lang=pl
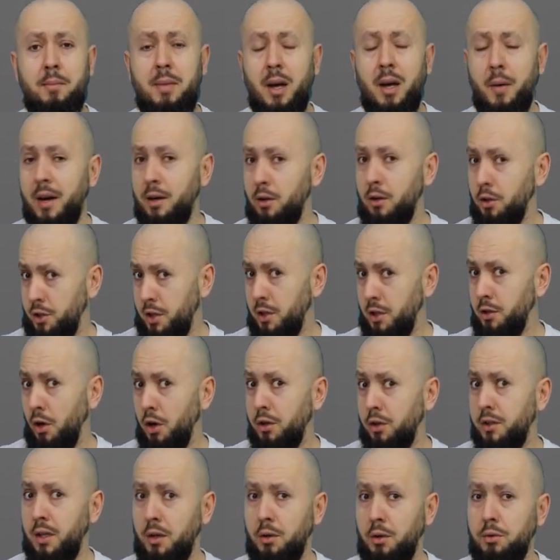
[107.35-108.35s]
białego, ten
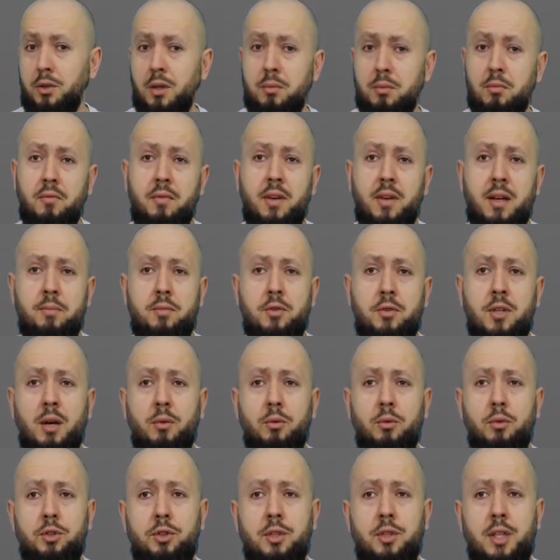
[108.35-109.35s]
order, o którym mówiłem przy
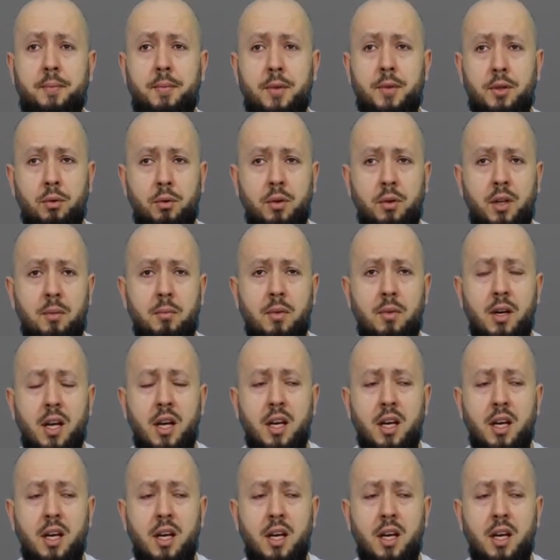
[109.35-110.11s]
Augustie II,